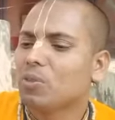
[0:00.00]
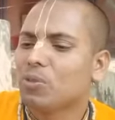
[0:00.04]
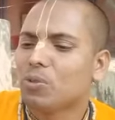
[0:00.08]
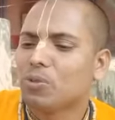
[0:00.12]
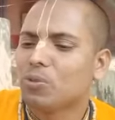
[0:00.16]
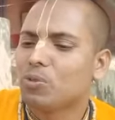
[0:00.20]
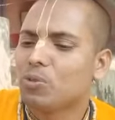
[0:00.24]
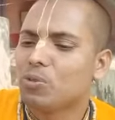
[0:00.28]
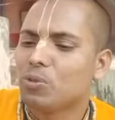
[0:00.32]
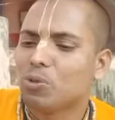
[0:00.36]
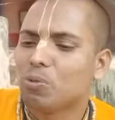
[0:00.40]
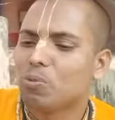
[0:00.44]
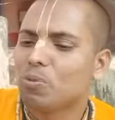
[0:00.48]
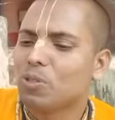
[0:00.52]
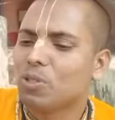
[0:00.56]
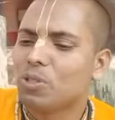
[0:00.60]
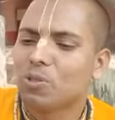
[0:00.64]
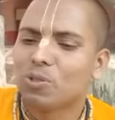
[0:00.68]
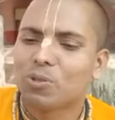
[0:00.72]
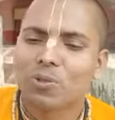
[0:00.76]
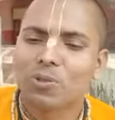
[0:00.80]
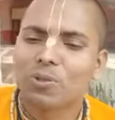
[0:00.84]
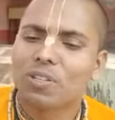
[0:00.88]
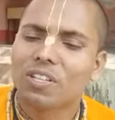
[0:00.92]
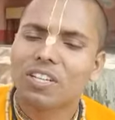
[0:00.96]
तो जुपिटर
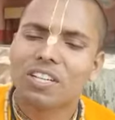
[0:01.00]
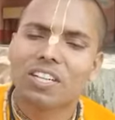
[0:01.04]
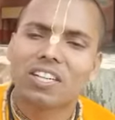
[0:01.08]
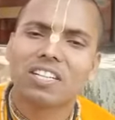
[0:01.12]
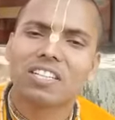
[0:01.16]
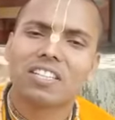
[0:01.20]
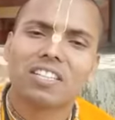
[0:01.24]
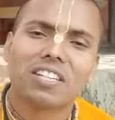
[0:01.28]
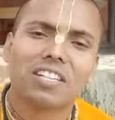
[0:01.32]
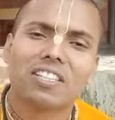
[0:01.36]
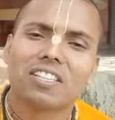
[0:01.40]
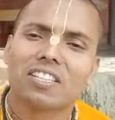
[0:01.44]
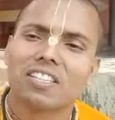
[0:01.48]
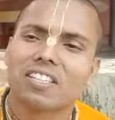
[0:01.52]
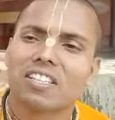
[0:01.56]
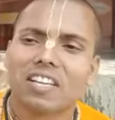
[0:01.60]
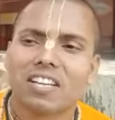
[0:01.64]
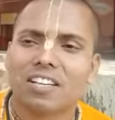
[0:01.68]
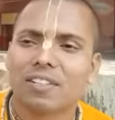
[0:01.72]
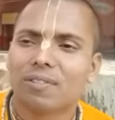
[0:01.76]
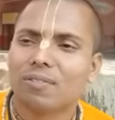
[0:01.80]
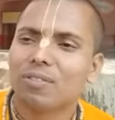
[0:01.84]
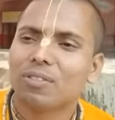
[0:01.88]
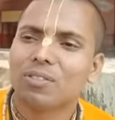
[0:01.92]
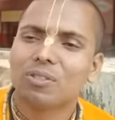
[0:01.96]
उसको नेगलेक्ट कर
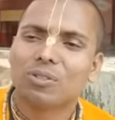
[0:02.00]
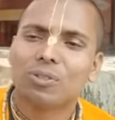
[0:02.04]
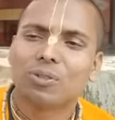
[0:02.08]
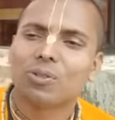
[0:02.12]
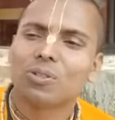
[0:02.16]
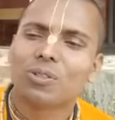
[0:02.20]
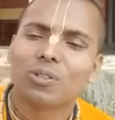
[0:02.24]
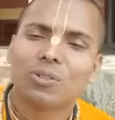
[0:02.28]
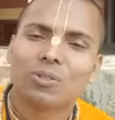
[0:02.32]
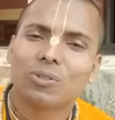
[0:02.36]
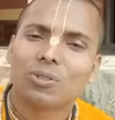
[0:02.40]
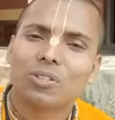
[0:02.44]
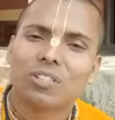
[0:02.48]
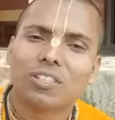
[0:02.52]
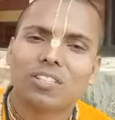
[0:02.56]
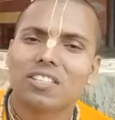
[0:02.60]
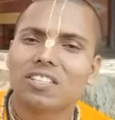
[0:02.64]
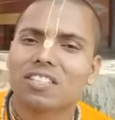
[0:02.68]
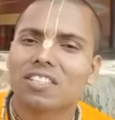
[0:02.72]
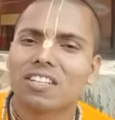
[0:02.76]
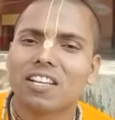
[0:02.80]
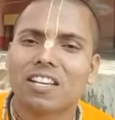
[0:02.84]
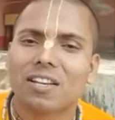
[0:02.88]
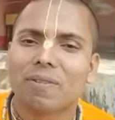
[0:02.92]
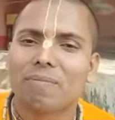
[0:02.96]
देता है छोटे छोटे
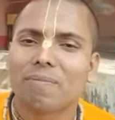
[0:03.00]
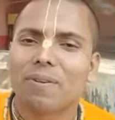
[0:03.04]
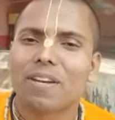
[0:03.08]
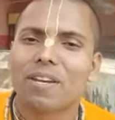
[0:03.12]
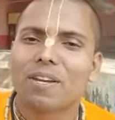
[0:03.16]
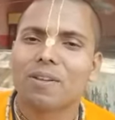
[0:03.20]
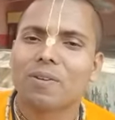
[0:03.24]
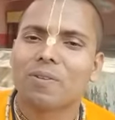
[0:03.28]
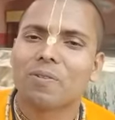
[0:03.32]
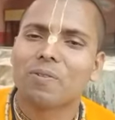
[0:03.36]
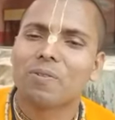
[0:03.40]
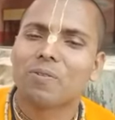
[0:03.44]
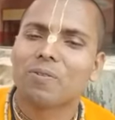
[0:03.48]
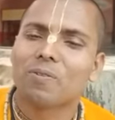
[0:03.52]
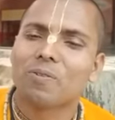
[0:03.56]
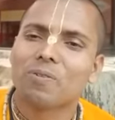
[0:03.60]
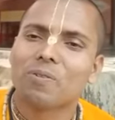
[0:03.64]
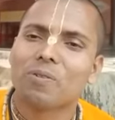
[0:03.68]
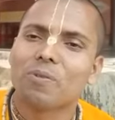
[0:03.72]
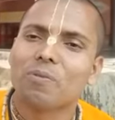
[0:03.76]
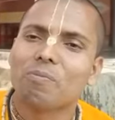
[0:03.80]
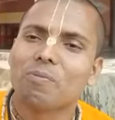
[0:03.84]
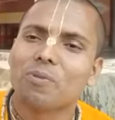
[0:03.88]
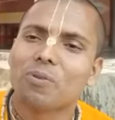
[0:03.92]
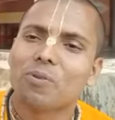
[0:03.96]
चीज़ के लिए मैंने
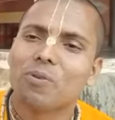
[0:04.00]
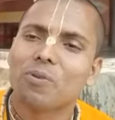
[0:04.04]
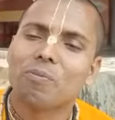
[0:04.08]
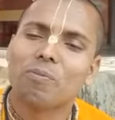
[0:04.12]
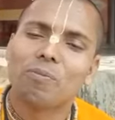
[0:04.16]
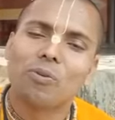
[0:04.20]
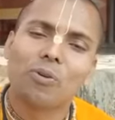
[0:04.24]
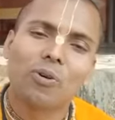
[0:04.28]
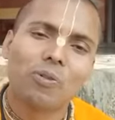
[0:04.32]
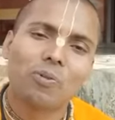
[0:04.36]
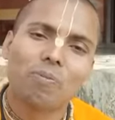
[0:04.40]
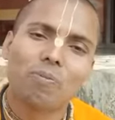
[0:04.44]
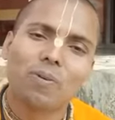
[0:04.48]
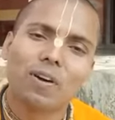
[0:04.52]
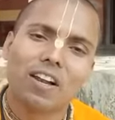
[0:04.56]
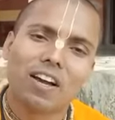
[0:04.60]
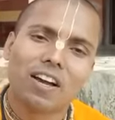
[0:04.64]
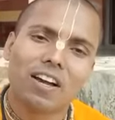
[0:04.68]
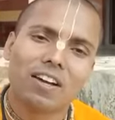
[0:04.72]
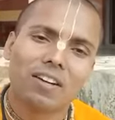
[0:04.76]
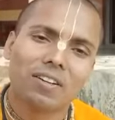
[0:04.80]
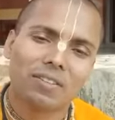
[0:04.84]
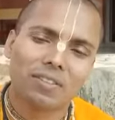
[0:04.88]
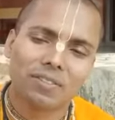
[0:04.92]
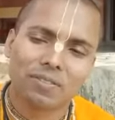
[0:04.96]
वो वो बहुत
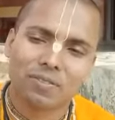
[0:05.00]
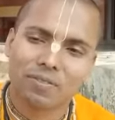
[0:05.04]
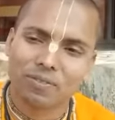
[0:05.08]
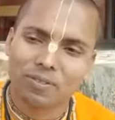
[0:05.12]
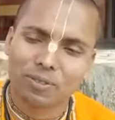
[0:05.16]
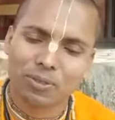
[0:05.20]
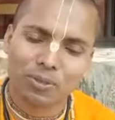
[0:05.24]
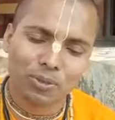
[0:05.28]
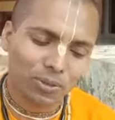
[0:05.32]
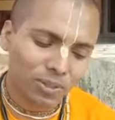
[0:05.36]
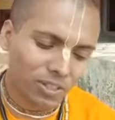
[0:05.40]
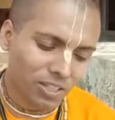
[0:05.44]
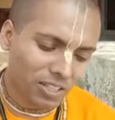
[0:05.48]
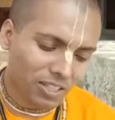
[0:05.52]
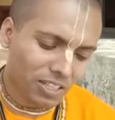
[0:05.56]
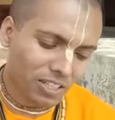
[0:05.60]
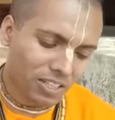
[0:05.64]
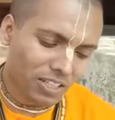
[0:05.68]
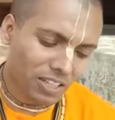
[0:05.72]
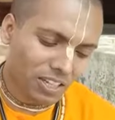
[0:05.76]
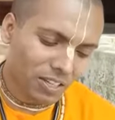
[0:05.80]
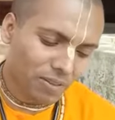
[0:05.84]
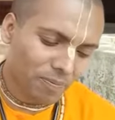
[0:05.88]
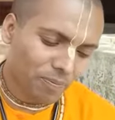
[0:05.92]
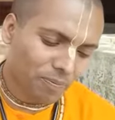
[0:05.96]
बड़ा सोच के
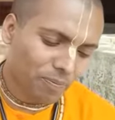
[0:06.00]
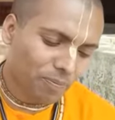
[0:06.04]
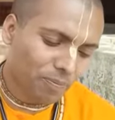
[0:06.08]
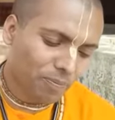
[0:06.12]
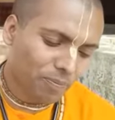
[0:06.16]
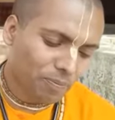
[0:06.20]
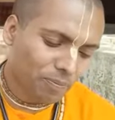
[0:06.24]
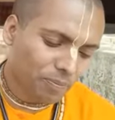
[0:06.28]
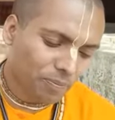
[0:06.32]
देता है